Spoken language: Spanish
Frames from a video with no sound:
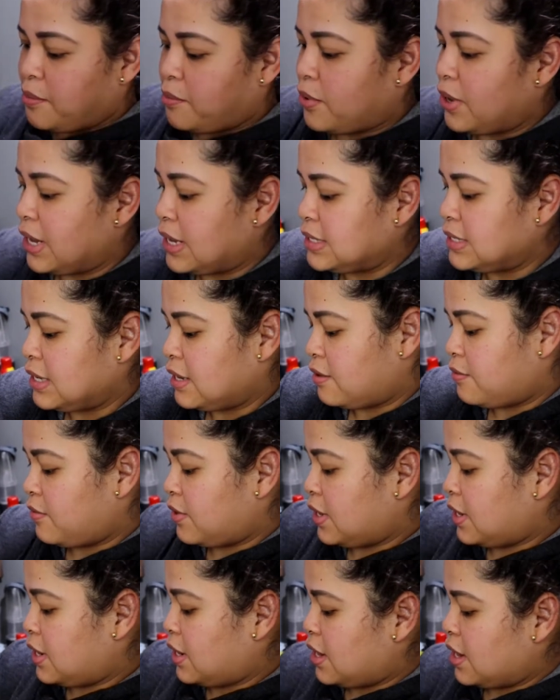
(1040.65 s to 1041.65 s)
Voy a
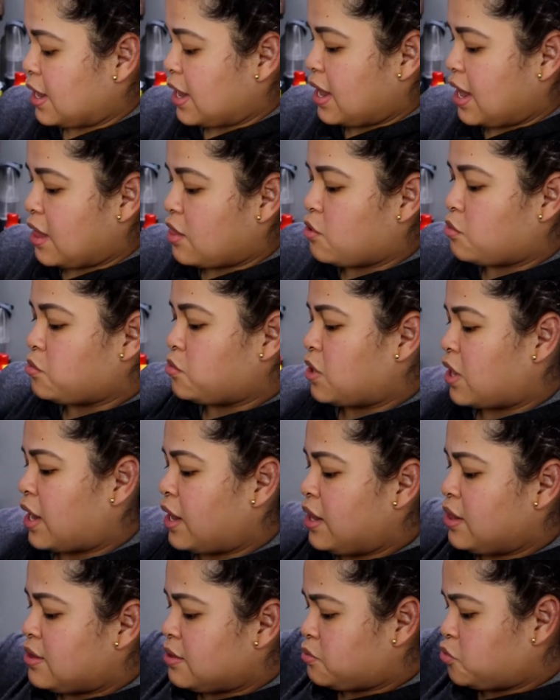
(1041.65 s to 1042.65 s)
servir, quedó,
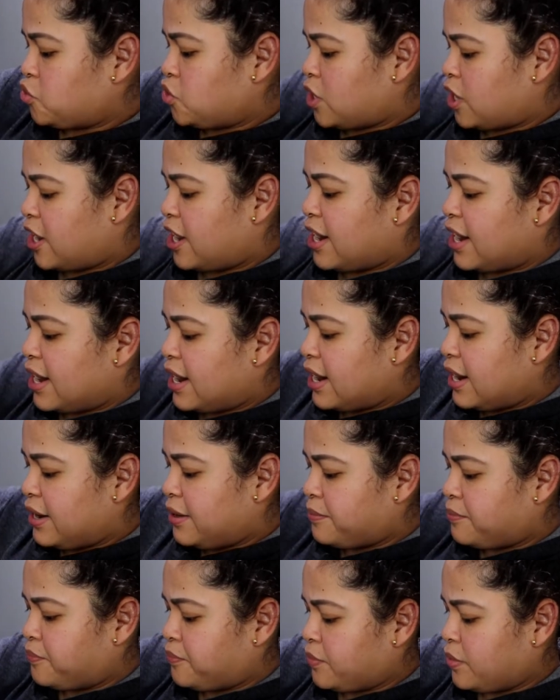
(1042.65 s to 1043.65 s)
ahí hice mucha carne.